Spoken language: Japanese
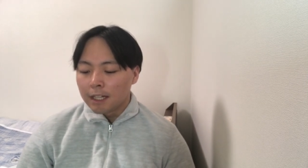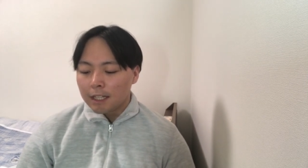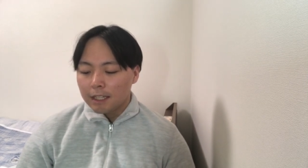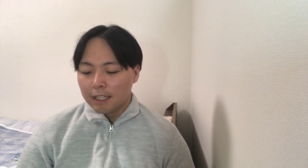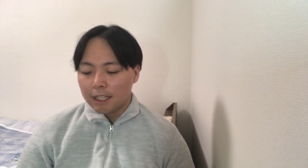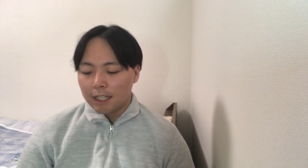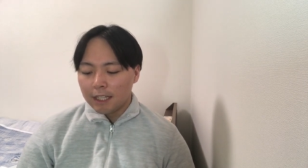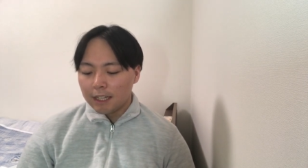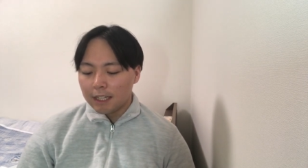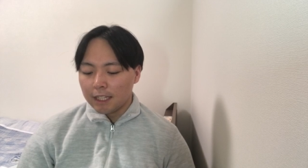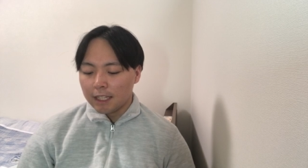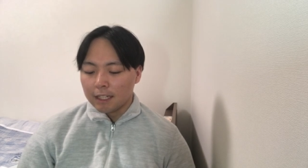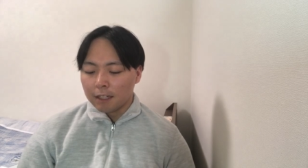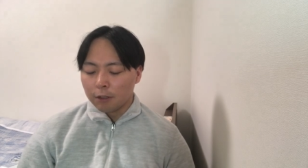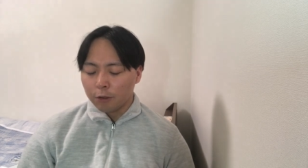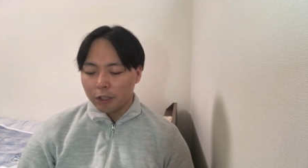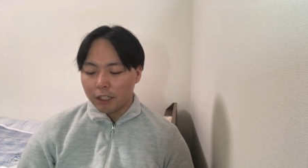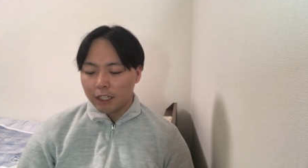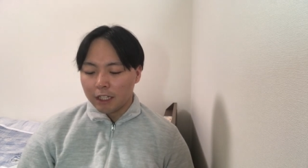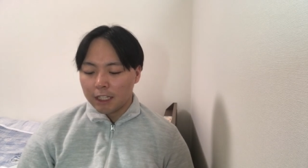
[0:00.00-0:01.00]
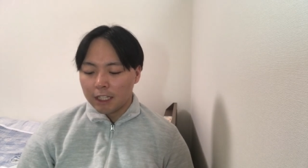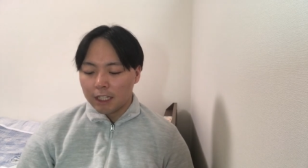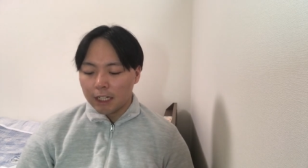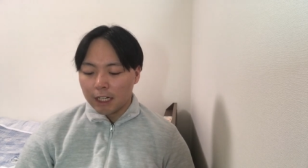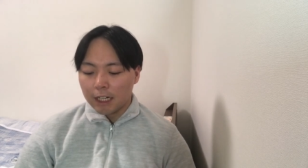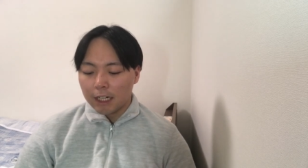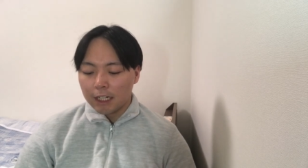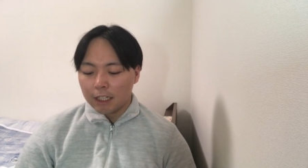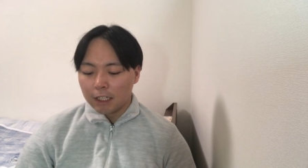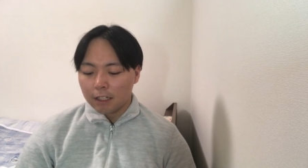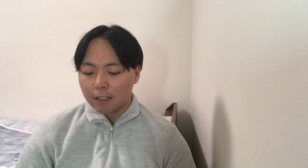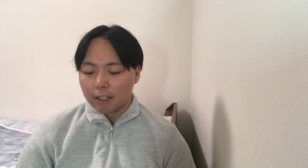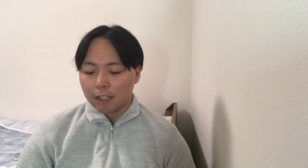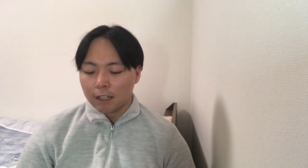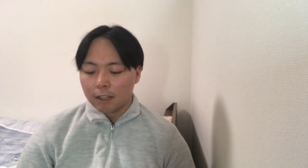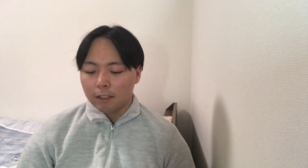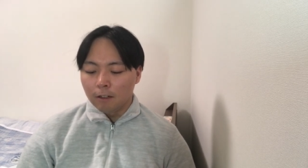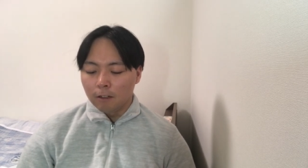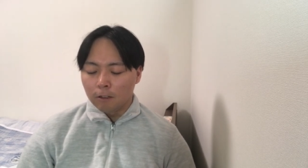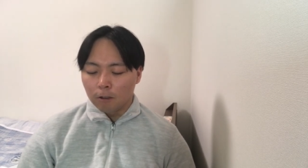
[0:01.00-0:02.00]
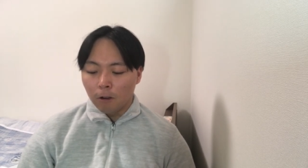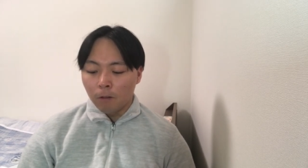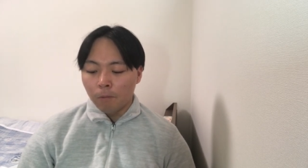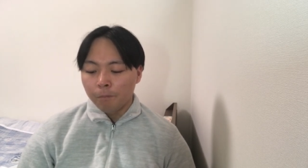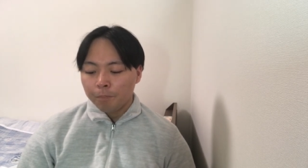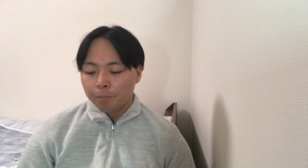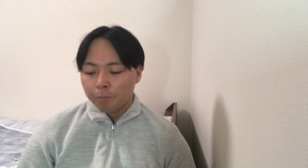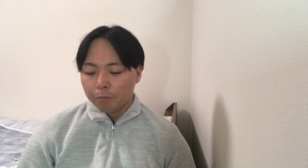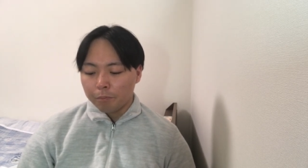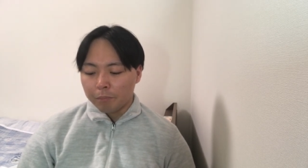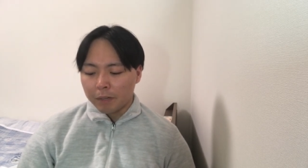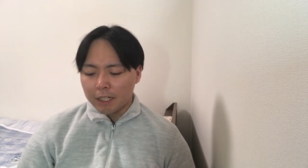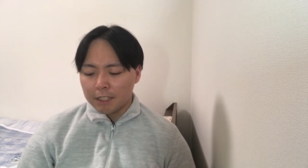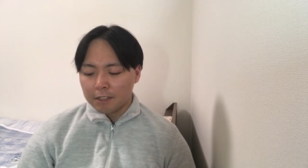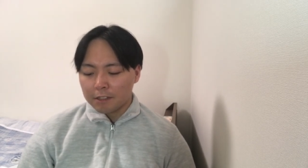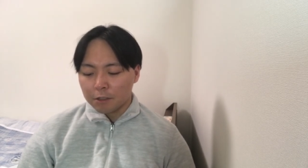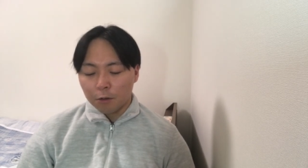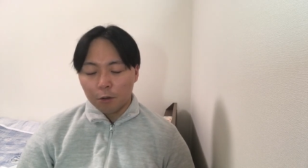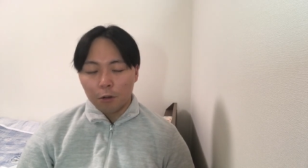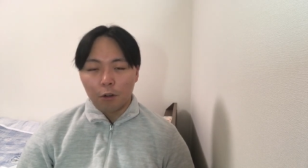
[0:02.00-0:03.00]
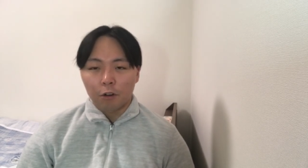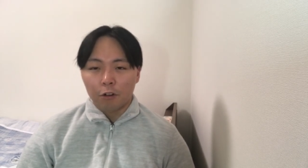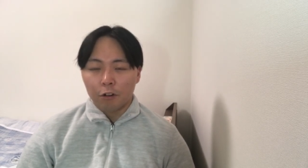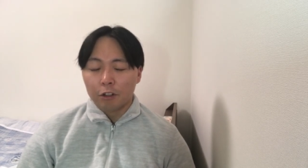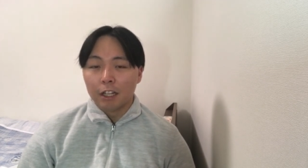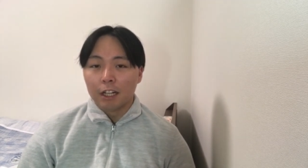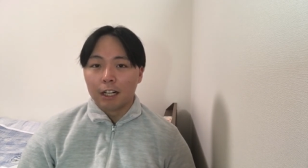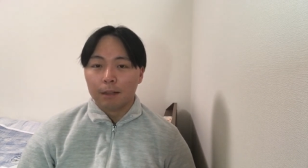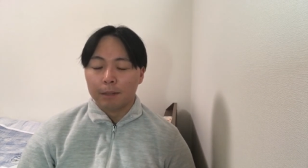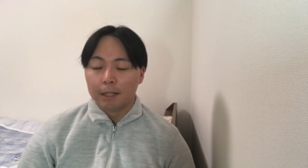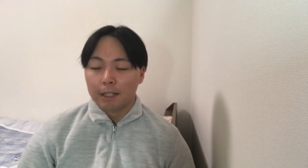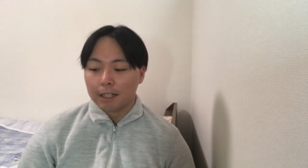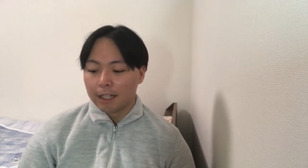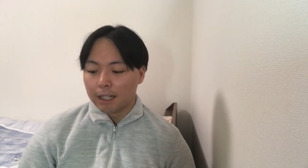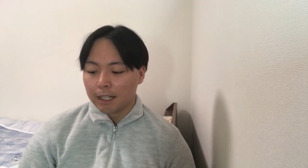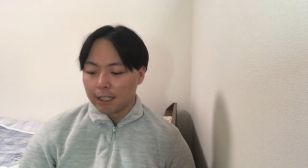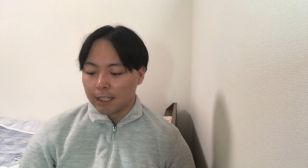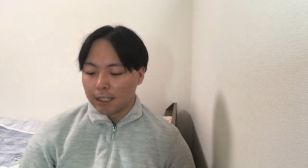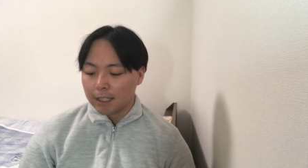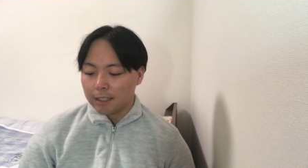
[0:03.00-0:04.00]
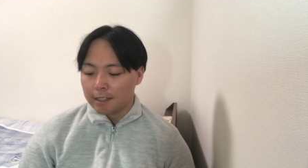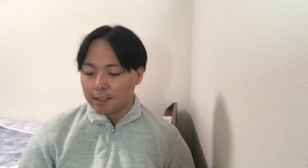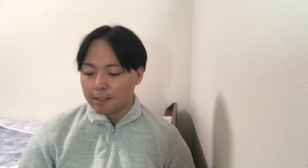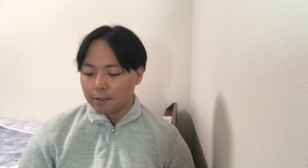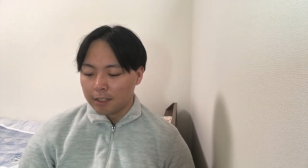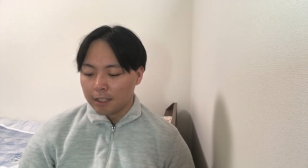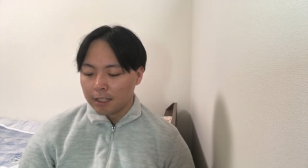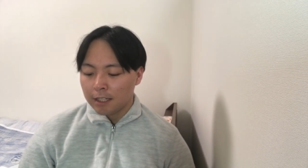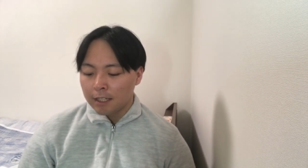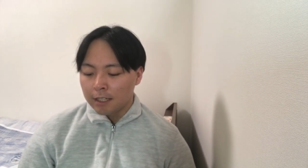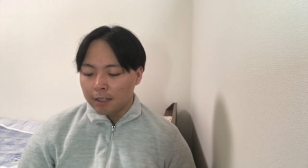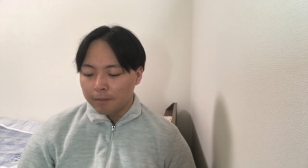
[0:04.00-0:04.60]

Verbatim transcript: でなんでこんなに嫌われてるかっていうと罵詈雑言を並べるからなんですよね。